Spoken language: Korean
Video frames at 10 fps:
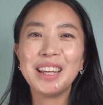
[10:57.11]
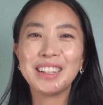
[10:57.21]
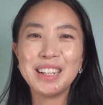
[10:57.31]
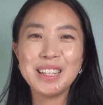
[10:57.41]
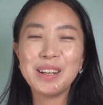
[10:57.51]

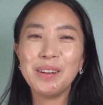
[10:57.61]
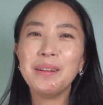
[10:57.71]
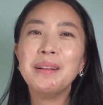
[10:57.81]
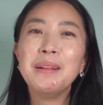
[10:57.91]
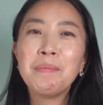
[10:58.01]
그래서 막
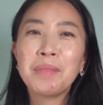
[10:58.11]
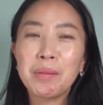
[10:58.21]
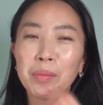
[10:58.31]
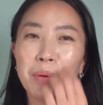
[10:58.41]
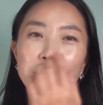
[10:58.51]

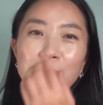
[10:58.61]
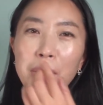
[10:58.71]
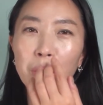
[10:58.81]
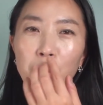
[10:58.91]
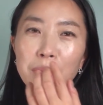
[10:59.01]
뭐 벌써
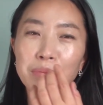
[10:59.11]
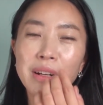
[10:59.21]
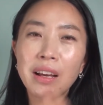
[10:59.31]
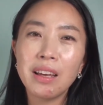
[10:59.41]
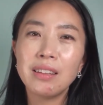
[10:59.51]
막 코에
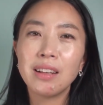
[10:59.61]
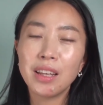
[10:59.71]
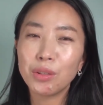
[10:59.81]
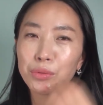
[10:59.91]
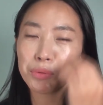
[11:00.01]
블랙헤드가
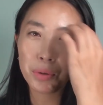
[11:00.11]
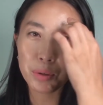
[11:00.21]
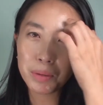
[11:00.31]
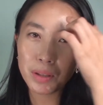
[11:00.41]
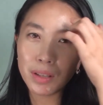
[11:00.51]
있고 여기
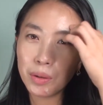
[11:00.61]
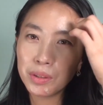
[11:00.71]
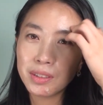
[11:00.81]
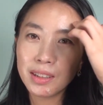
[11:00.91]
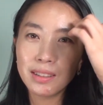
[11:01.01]
막 이렇게
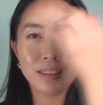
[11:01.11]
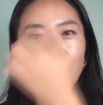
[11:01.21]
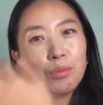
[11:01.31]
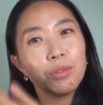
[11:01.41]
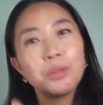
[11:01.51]
여드름 같은 게
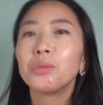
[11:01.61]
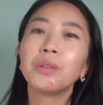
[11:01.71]
좀 톡톡